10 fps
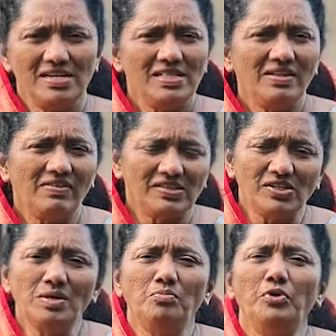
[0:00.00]
இந்த
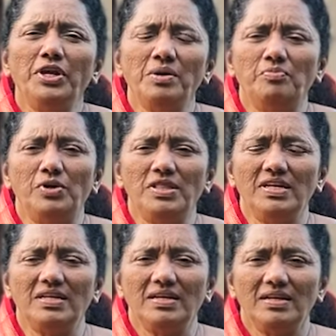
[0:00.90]
வசனம் முடியும் பொழுது
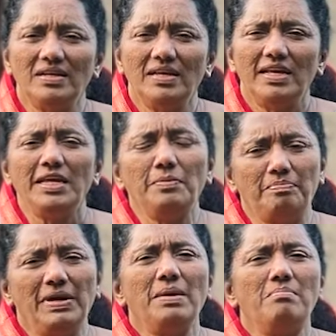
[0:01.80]

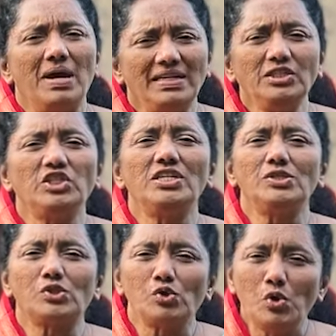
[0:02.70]
இப்படி மனுஷன்
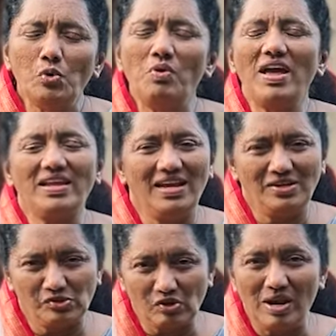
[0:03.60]
சொல்லுவான்
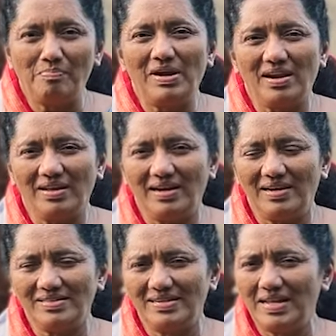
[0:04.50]
என்று சொல்லப்பட்டிருக்கிற
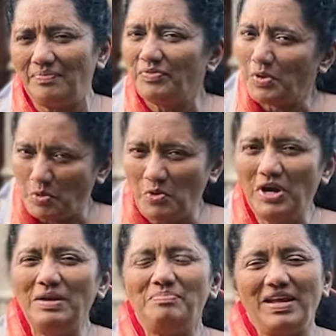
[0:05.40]
இடத்துல
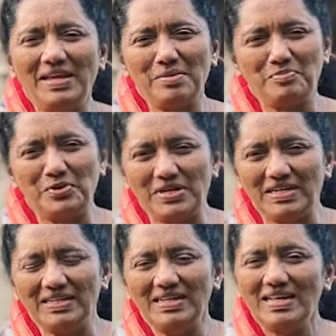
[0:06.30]
உங்கள் பெயரை போட்டு
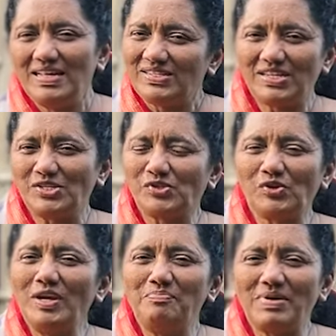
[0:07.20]
சற்று
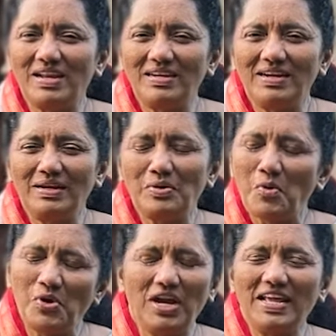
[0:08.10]
சொல்லி பாருங்கள்
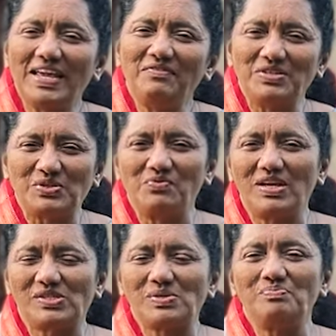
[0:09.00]
உங்களுக்கே
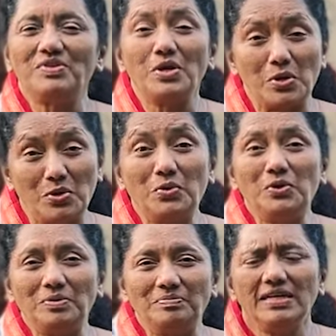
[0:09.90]
விசுவாசம்
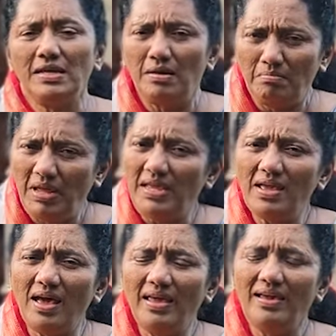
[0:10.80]
கூடும்
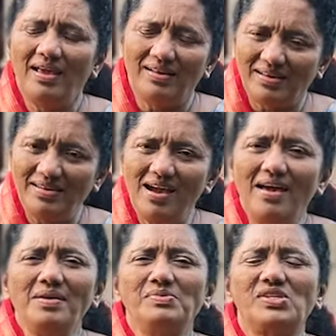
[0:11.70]
மெய்யாய் எனக்கு
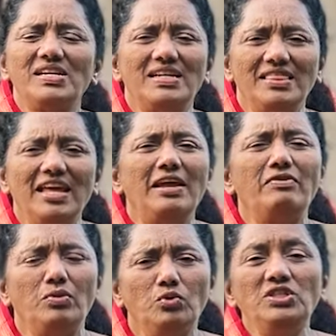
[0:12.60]
நியாயம் செய்கிற
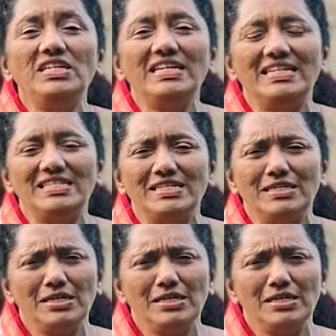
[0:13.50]
தேவன் உண்டு என்று